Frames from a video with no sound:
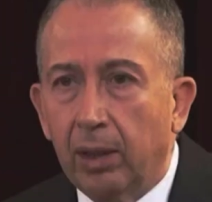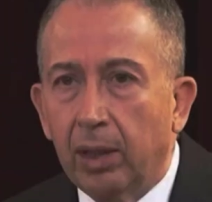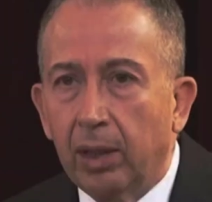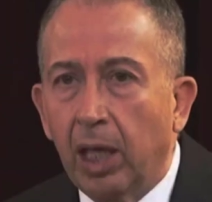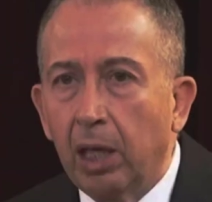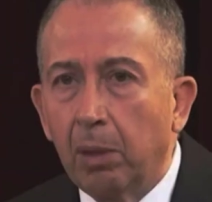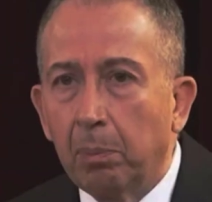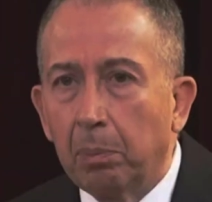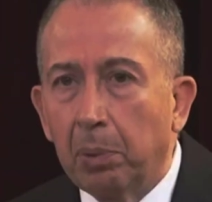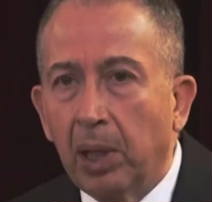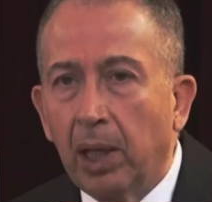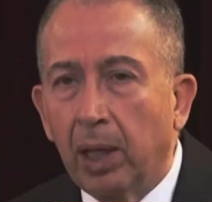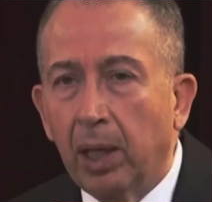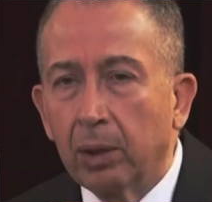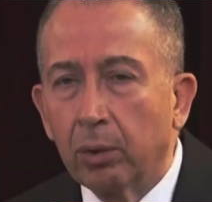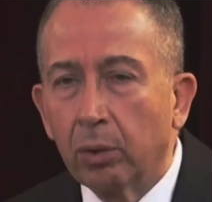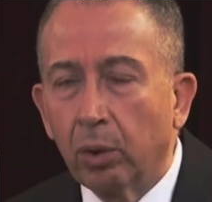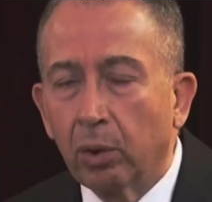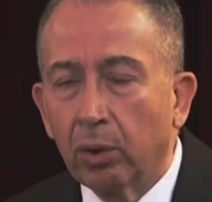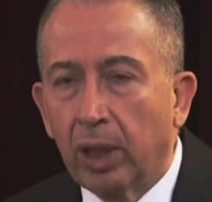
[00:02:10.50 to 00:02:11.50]
Neyi
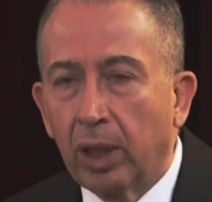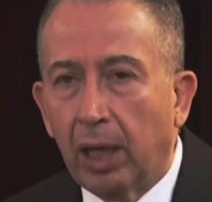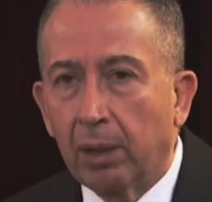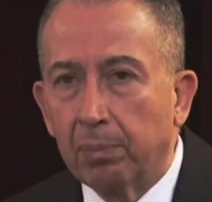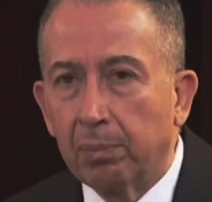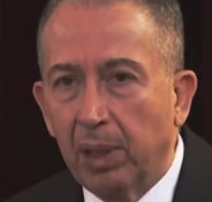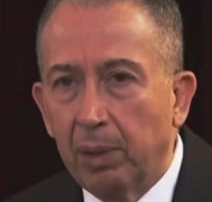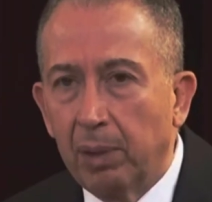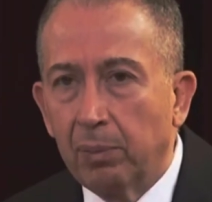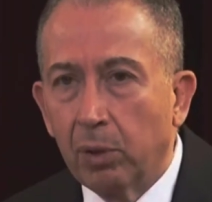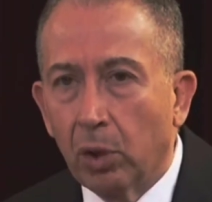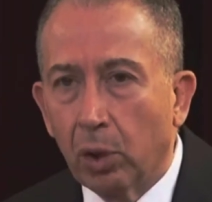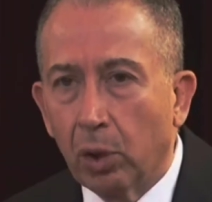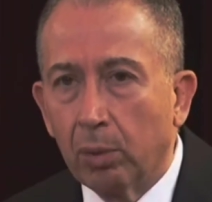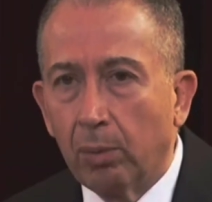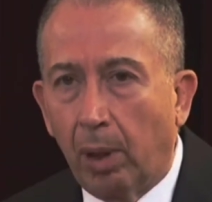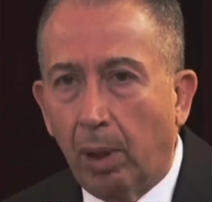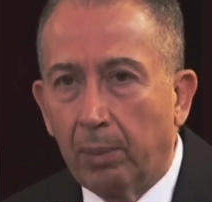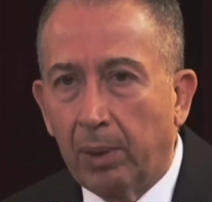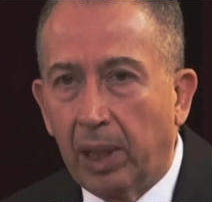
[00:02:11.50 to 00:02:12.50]
planlıyorlar
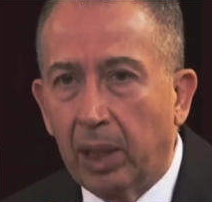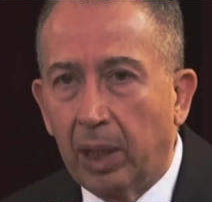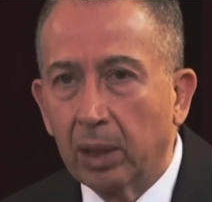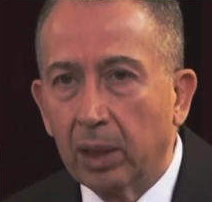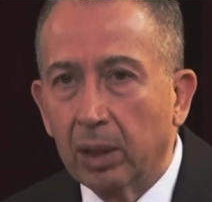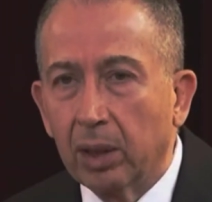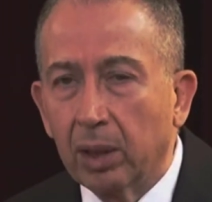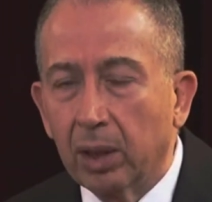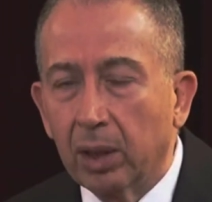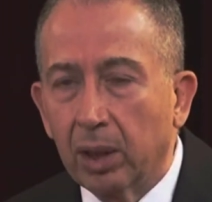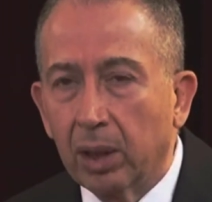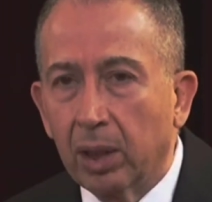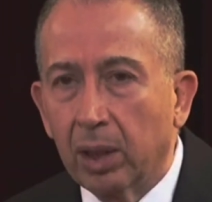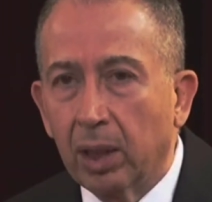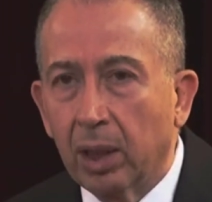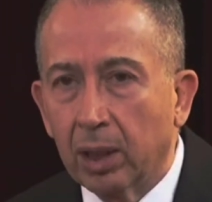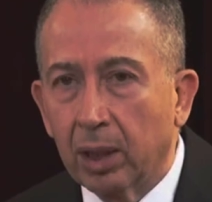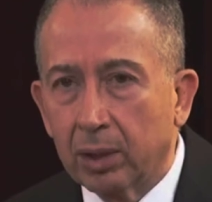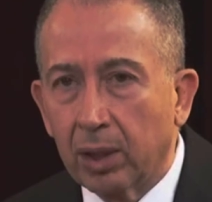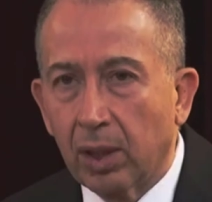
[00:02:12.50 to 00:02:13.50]
bilmiyorum ama
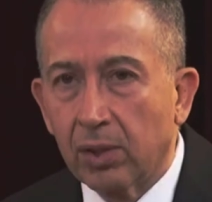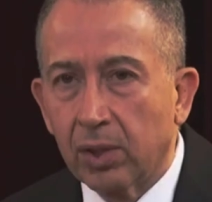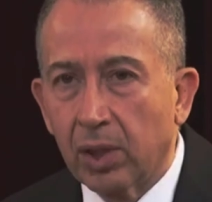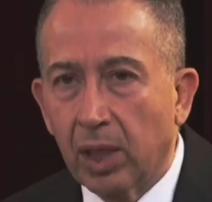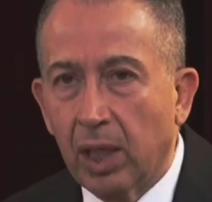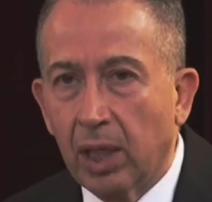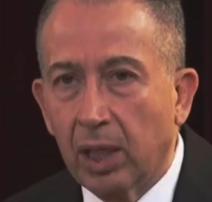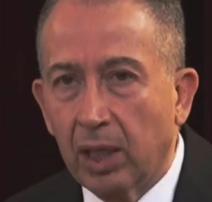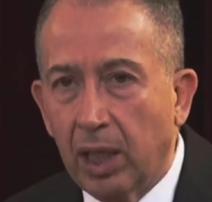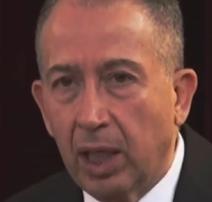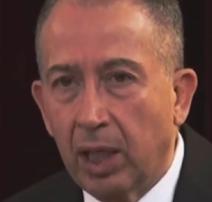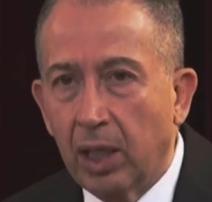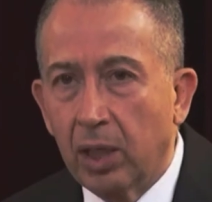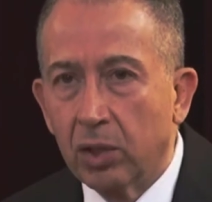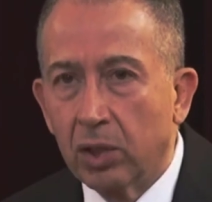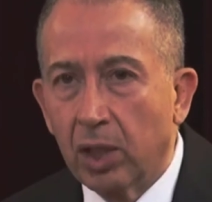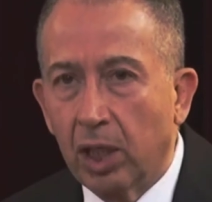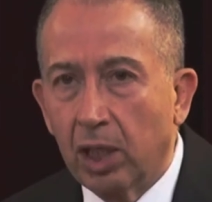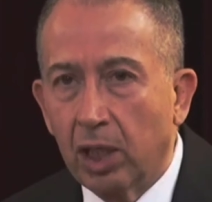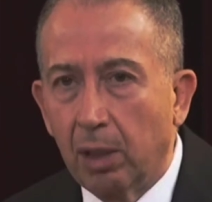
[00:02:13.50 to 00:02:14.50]
Galatasaray'ın
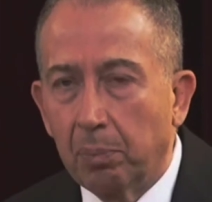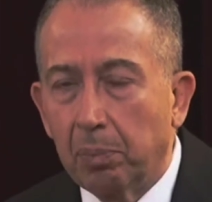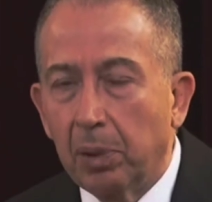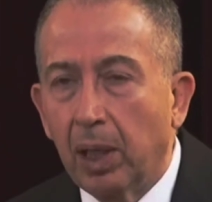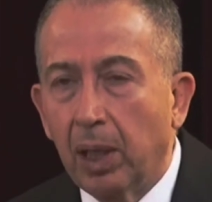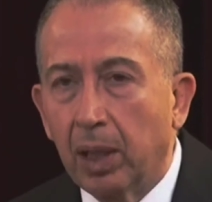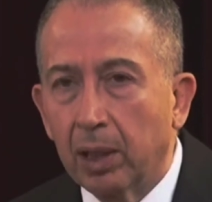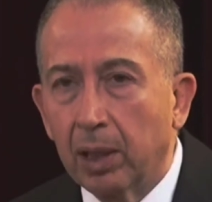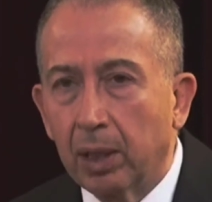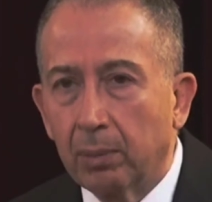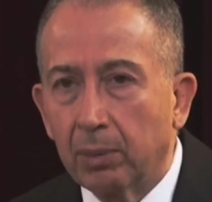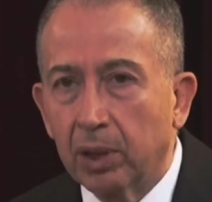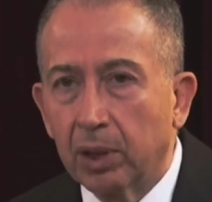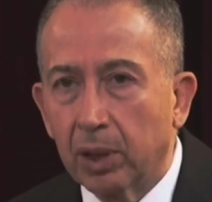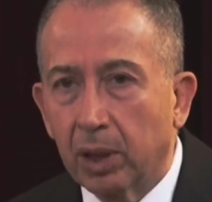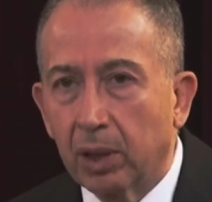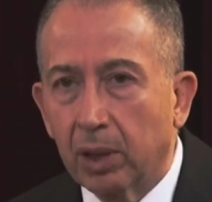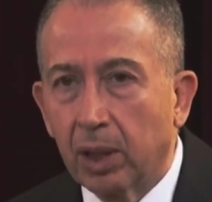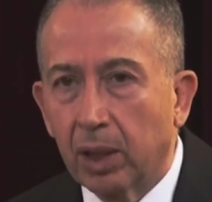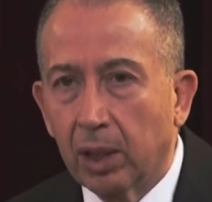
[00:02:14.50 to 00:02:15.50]
geleceğini
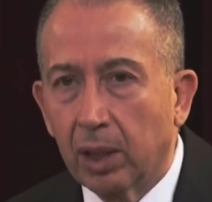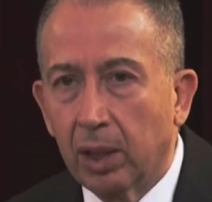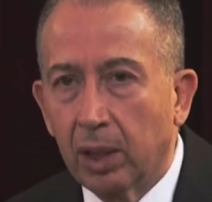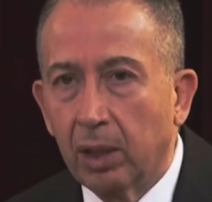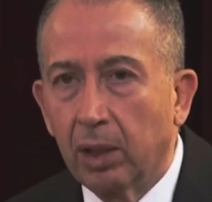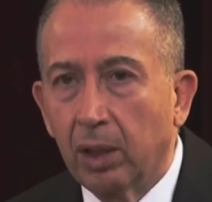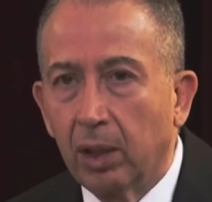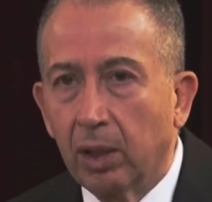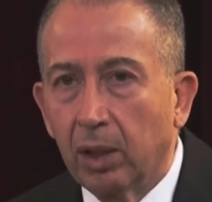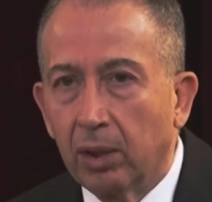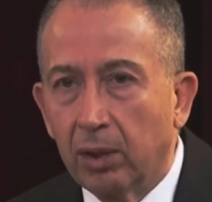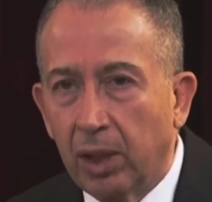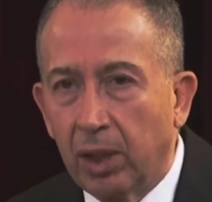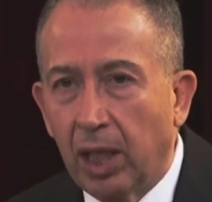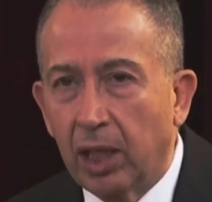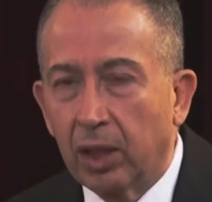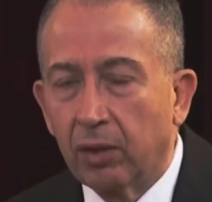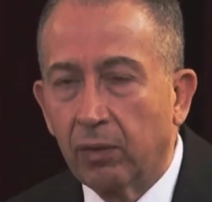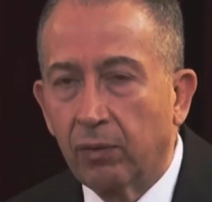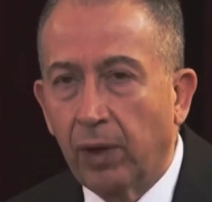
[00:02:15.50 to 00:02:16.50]
planlamadıkları
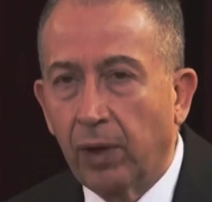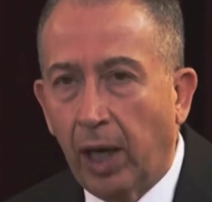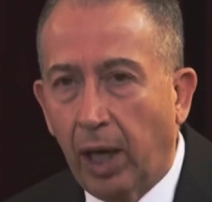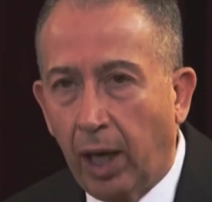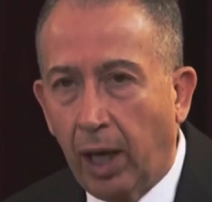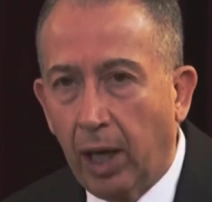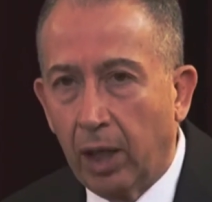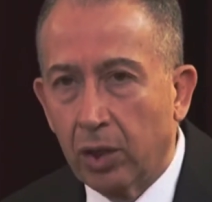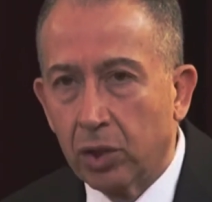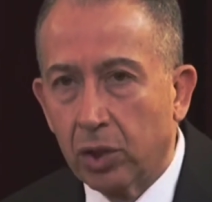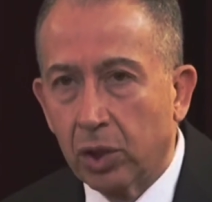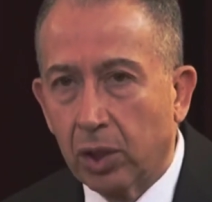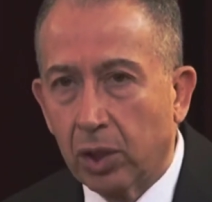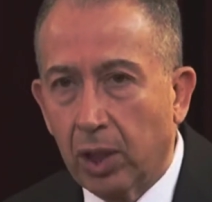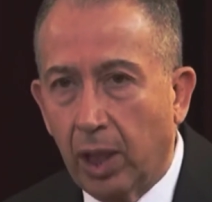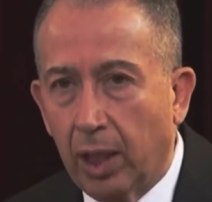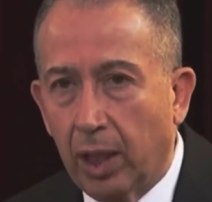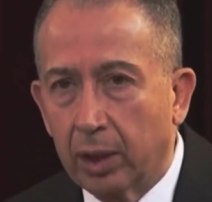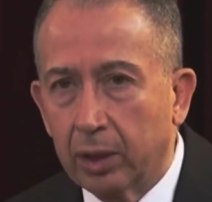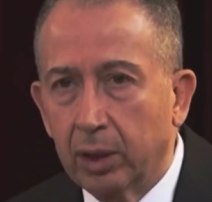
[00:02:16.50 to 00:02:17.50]
net ve
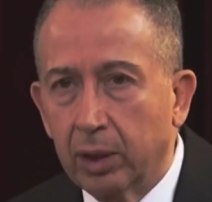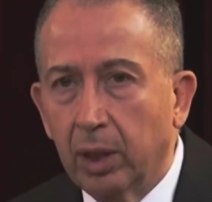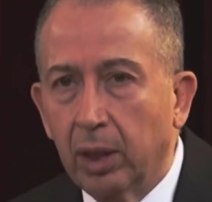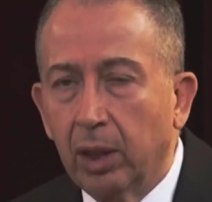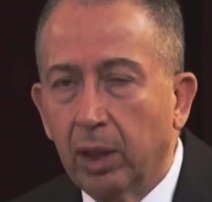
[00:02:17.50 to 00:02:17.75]
aşikar.